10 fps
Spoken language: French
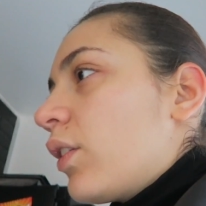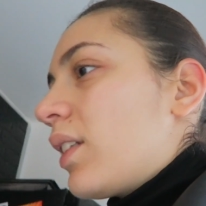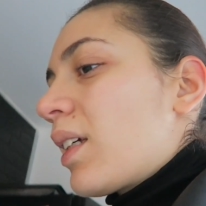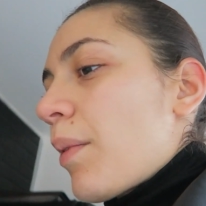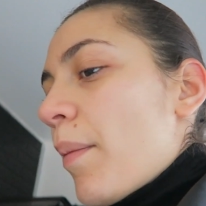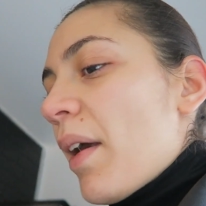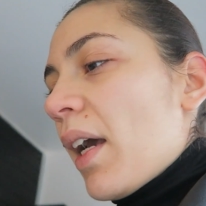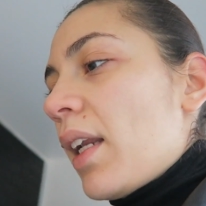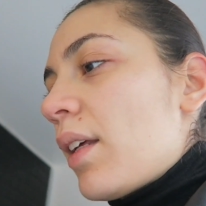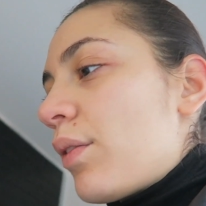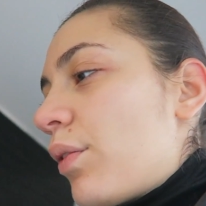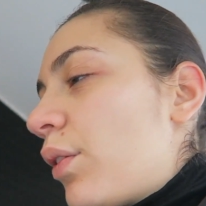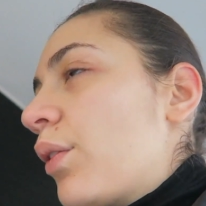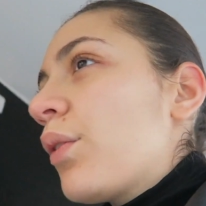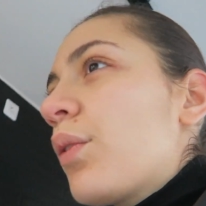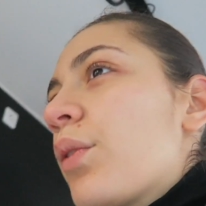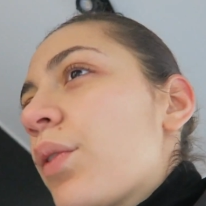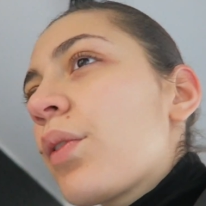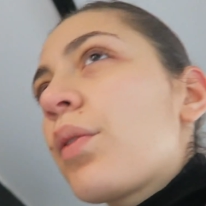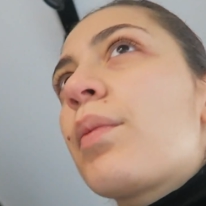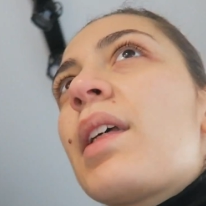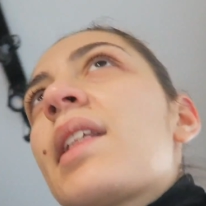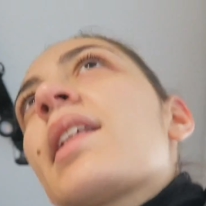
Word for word: Je sais que ma mère, elle est venue. Mais